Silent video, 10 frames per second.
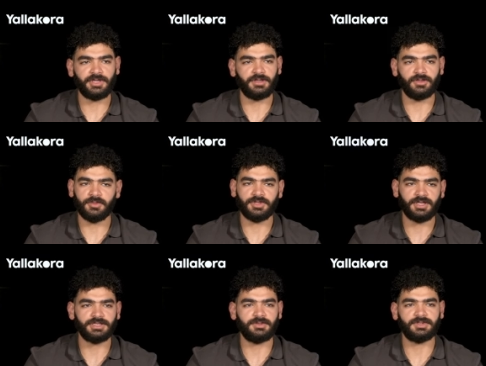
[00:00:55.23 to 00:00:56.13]
ضربه
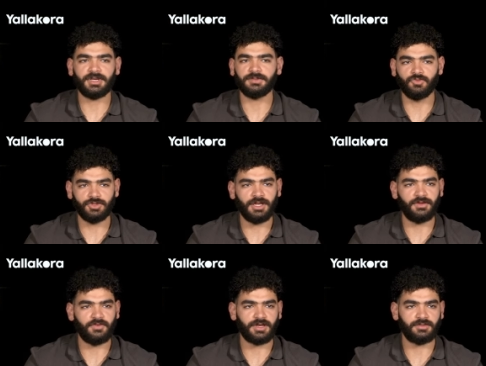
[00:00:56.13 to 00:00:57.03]
الجزاء بتاعت مودي
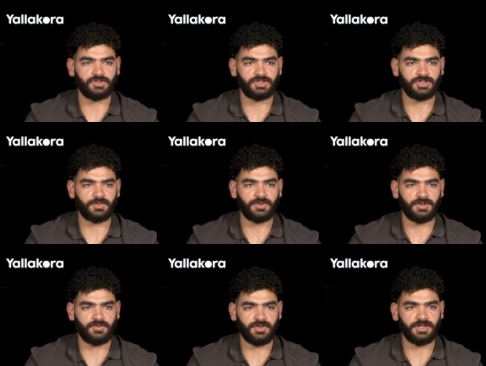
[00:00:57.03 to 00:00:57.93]
اللي في اخر ماتش السوبر
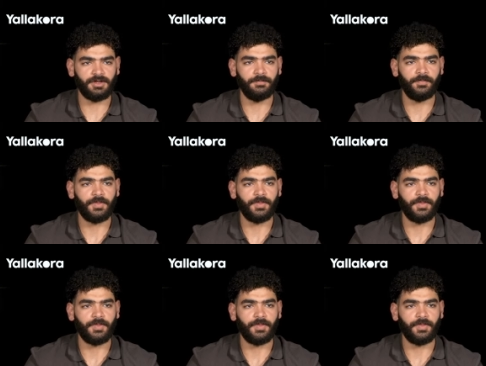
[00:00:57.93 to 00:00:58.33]
الافريقي ده